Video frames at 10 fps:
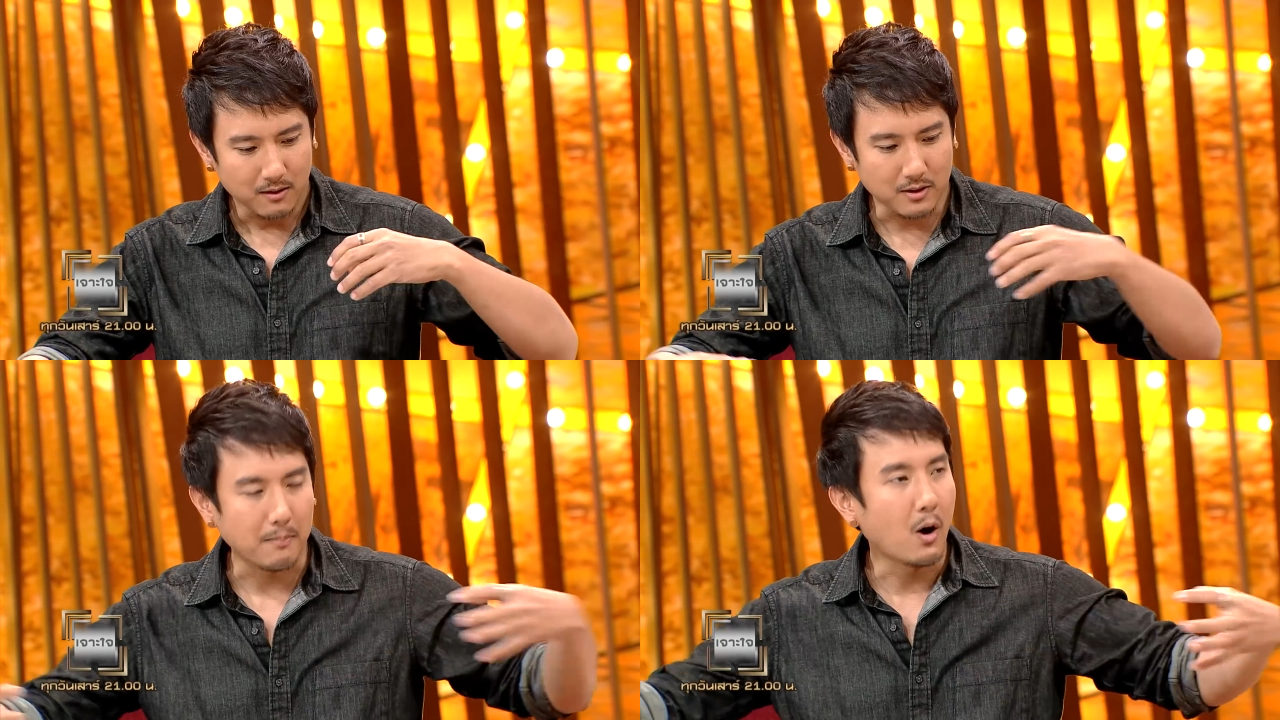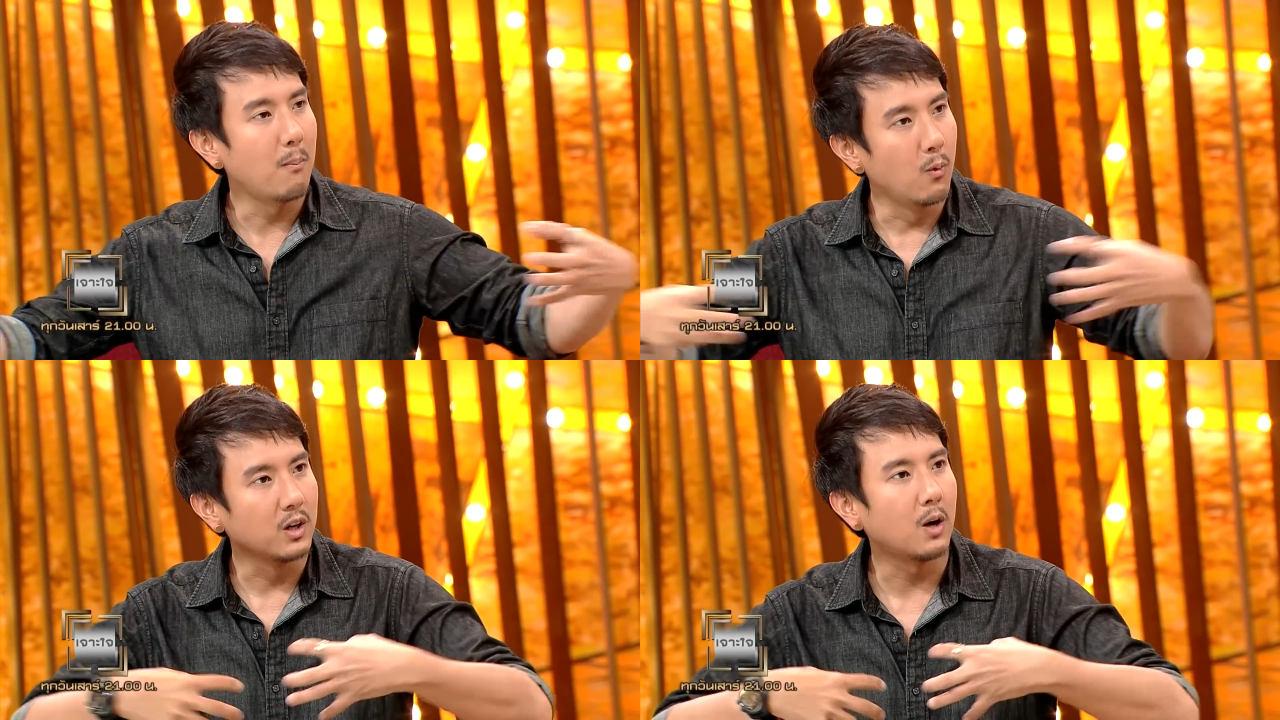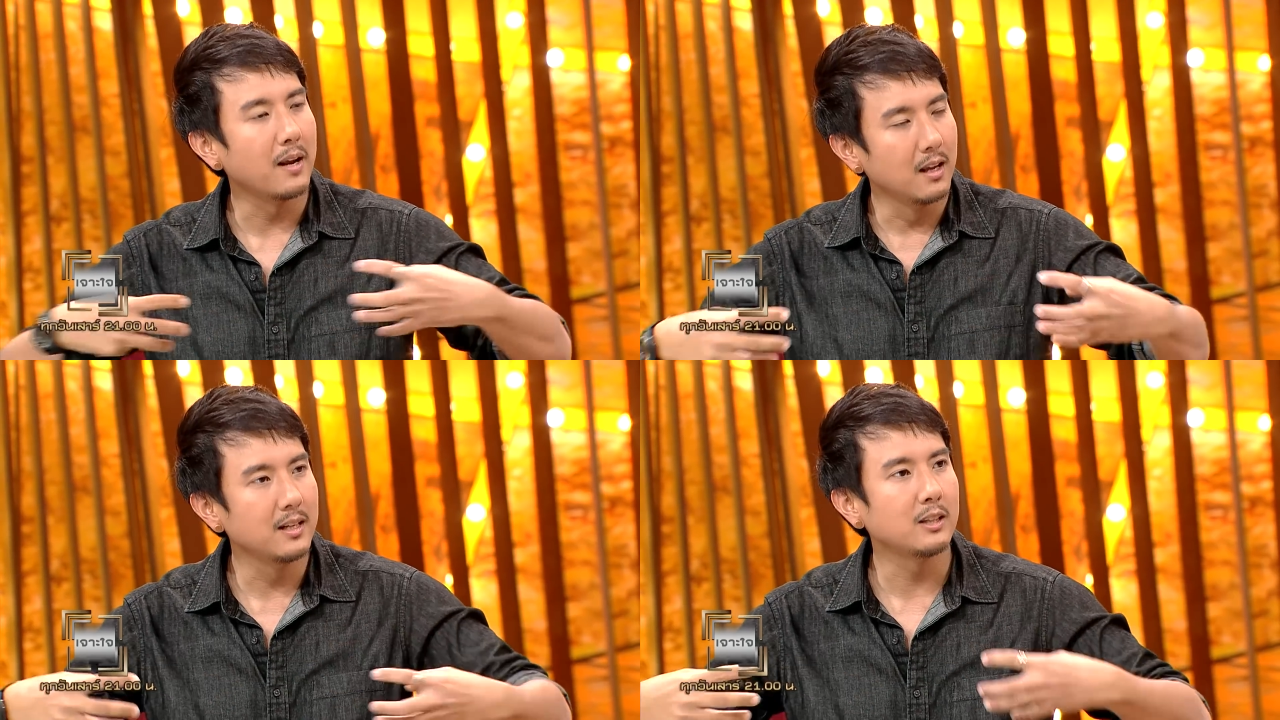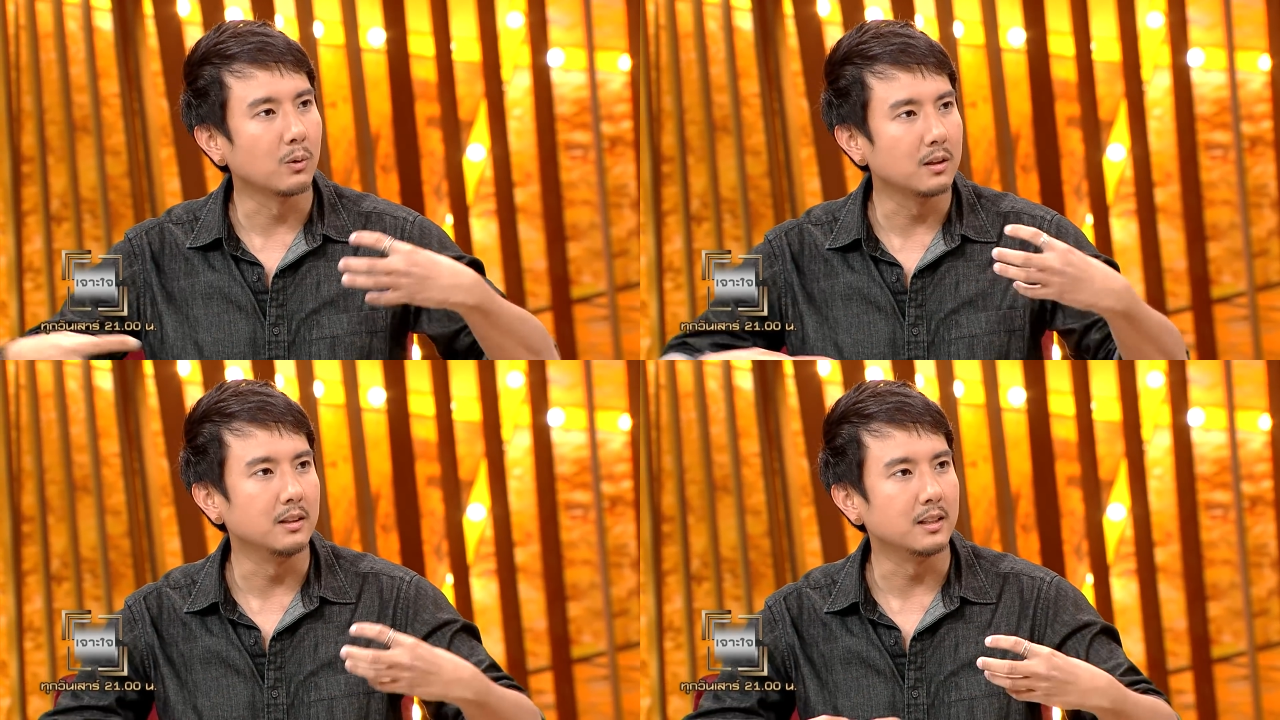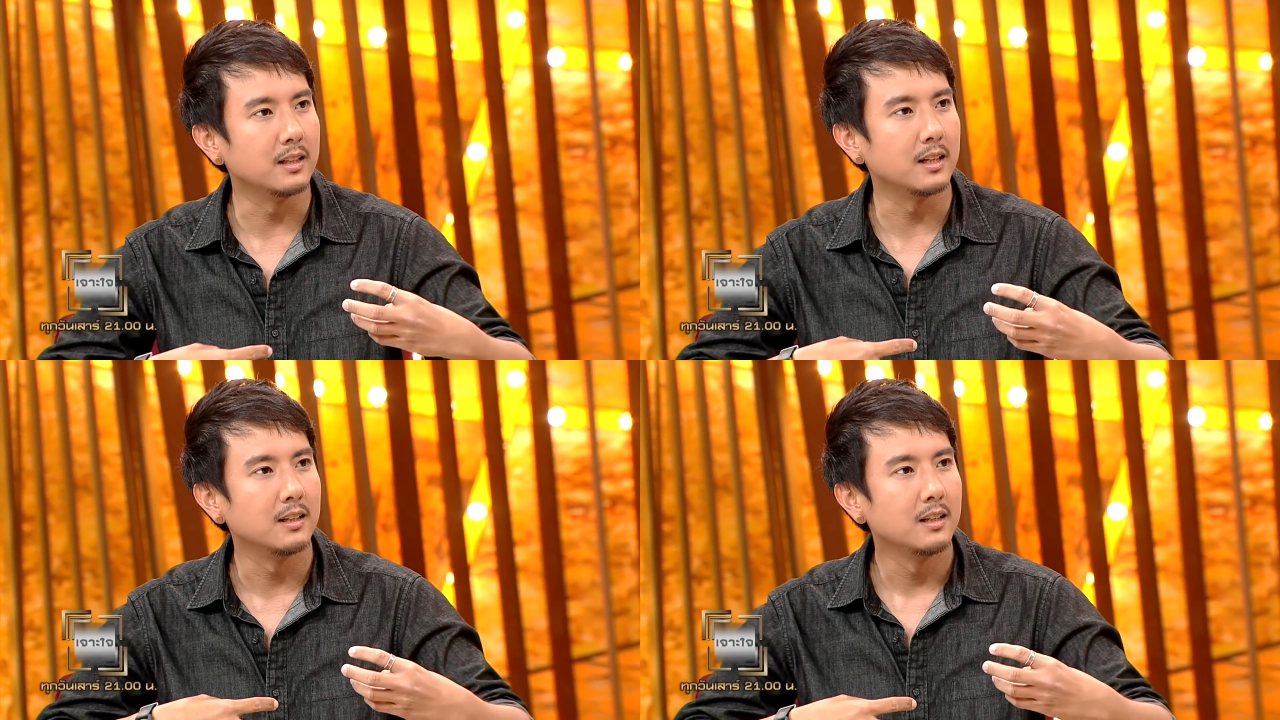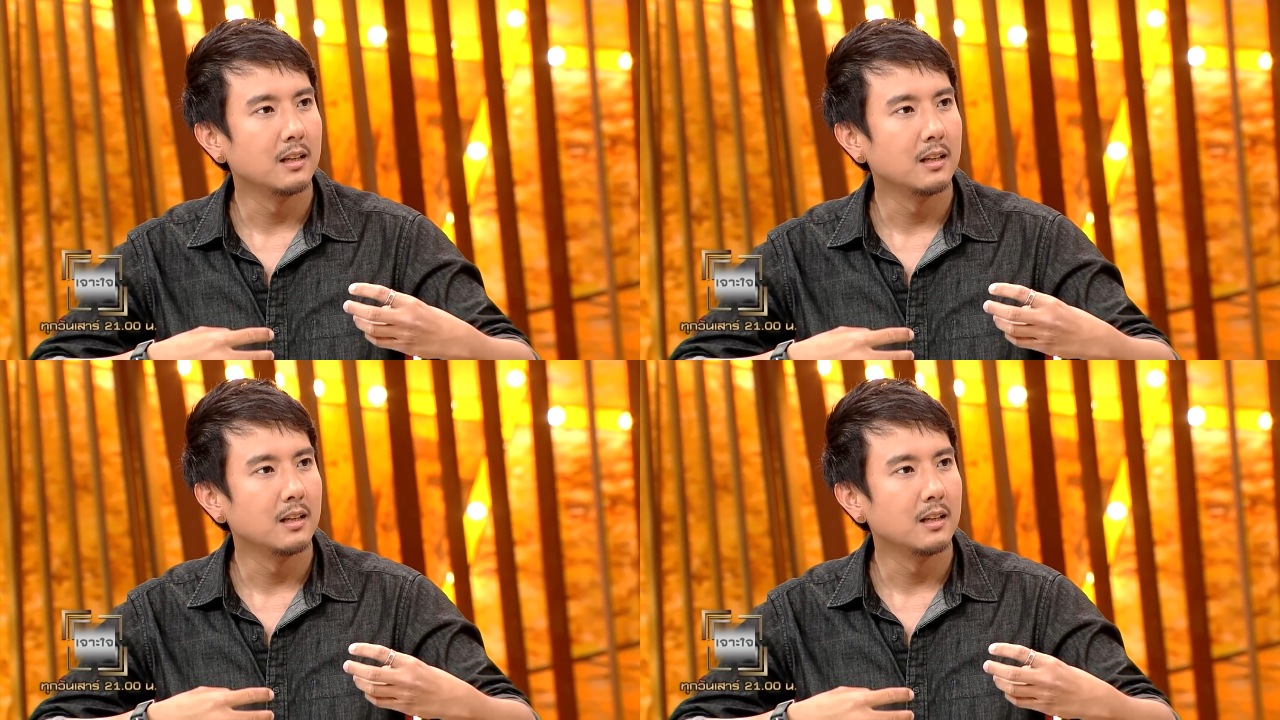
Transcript: เสพข้อมูลเข้าไปเรื่อยๆทุกคืนนะฮะ